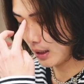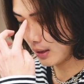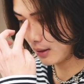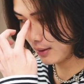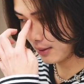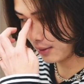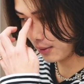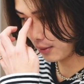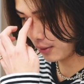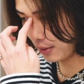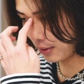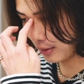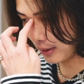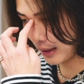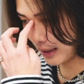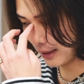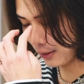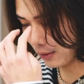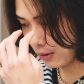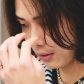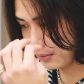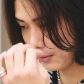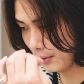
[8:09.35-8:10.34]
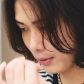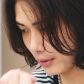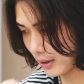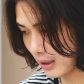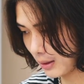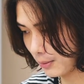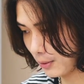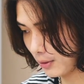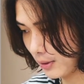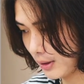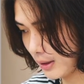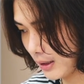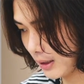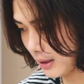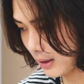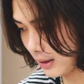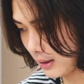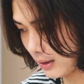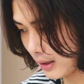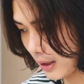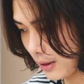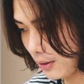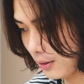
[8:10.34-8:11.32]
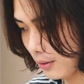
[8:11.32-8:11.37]
その後輩を思う気持ちっ
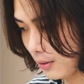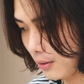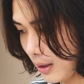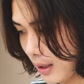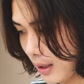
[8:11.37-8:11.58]
ていうの